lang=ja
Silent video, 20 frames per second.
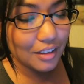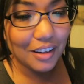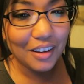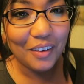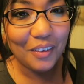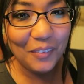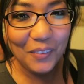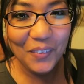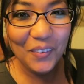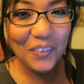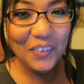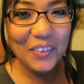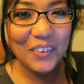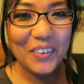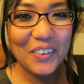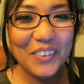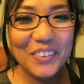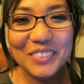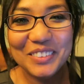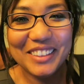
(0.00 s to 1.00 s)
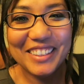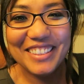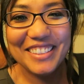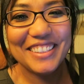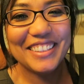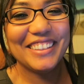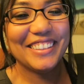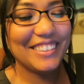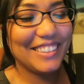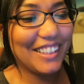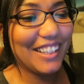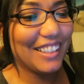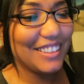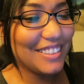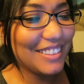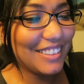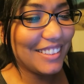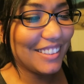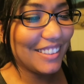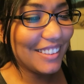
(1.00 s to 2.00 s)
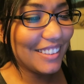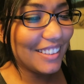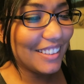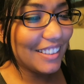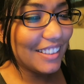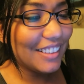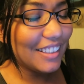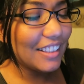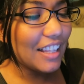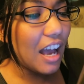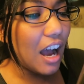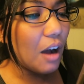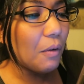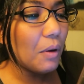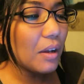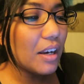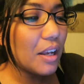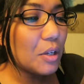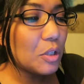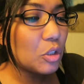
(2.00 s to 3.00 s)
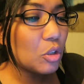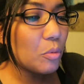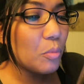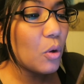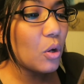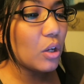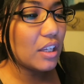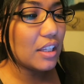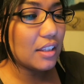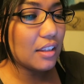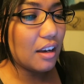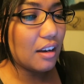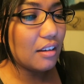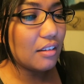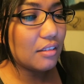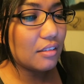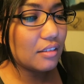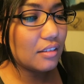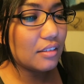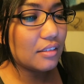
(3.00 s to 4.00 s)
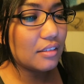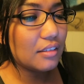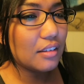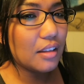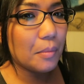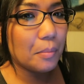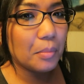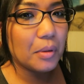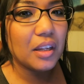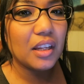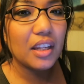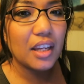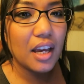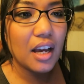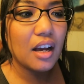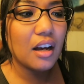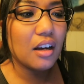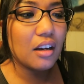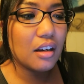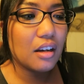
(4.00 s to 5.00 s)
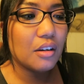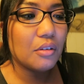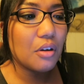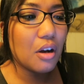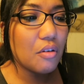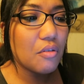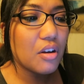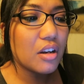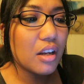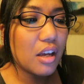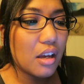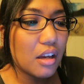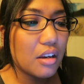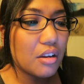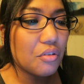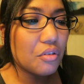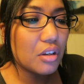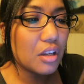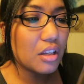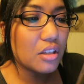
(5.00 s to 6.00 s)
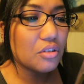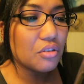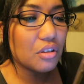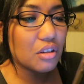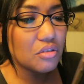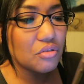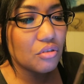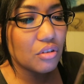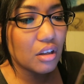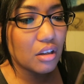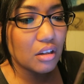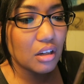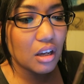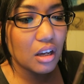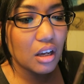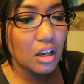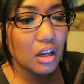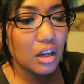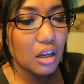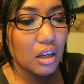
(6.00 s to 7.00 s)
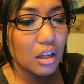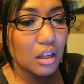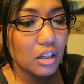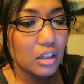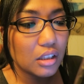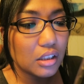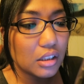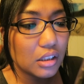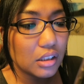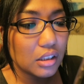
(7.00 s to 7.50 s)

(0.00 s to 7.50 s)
なんかおお嬉しいって感じ会わない人もいたやっぱりね合わないあるよねそりゃそうだよな